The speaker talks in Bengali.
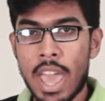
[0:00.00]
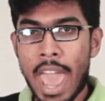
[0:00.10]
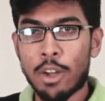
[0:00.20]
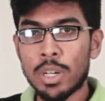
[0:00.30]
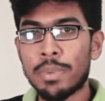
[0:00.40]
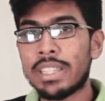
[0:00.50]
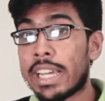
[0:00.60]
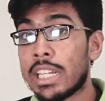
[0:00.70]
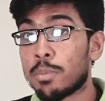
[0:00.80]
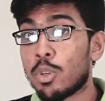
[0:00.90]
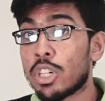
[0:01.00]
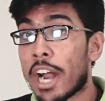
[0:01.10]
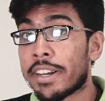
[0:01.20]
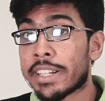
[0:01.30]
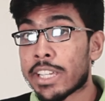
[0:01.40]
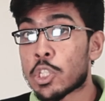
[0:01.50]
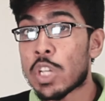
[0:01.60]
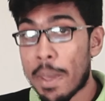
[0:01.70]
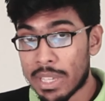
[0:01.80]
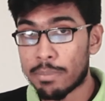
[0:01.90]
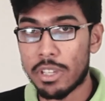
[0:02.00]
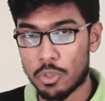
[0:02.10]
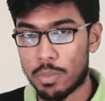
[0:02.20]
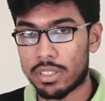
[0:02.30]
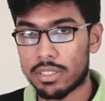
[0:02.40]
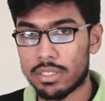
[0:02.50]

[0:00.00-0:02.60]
এখন আমরা দেখে নেব কার্ডের কিছু গেমিং বেঞ্চমার্ক